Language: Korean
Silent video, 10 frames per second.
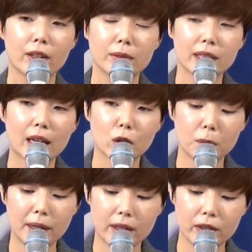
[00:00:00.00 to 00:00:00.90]
여러분
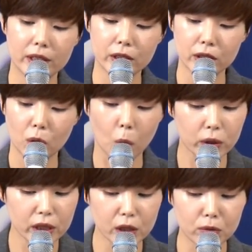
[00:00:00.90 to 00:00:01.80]
사도 바울은
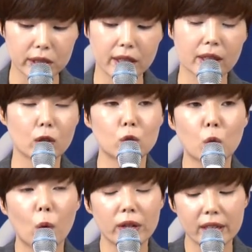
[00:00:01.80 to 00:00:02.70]
오늘 우리에게도
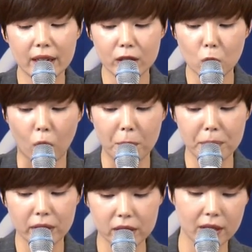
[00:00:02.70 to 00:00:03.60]
동일한
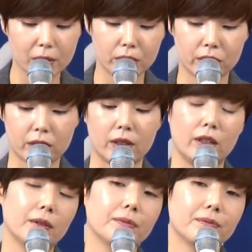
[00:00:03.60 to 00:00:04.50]
권면을 하고
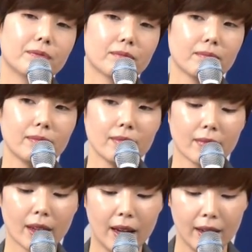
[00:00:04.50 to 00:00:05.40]
있어요.
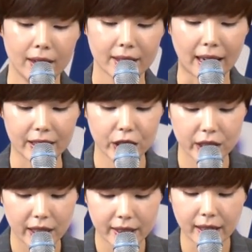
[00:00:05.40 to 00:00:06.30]

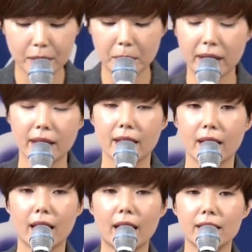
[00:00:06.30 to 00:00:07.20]
당신의 삶에
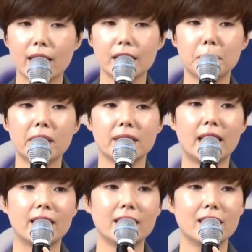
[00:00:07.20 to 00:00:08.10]
하나님의
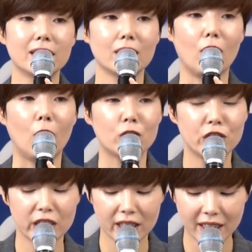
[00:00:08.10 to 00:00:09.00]
은혜는
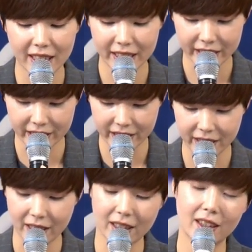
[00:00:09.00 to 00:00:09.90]
언제나
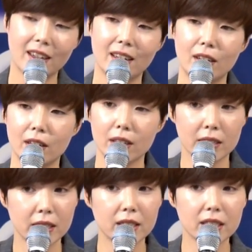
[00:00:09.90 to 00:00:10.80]
있다.
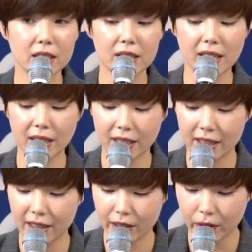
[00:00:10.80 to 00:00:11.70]
그 은혜
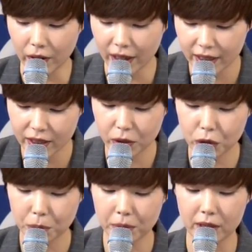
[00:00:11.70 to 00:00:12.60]
안에 과하라는
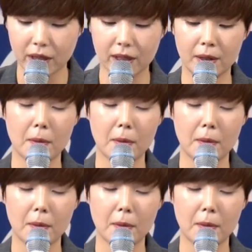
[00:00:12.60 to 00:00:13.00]
것입니다.